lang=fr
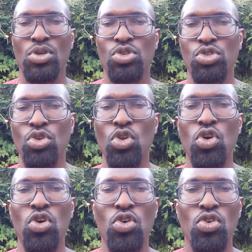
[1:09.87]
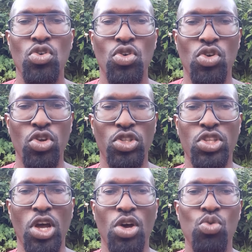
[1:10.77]
selon le
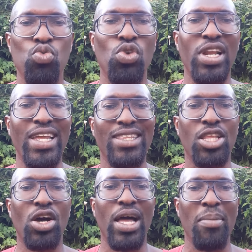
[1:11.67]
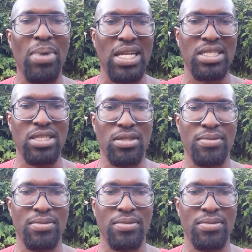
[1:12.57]
temps ou les temps impartis.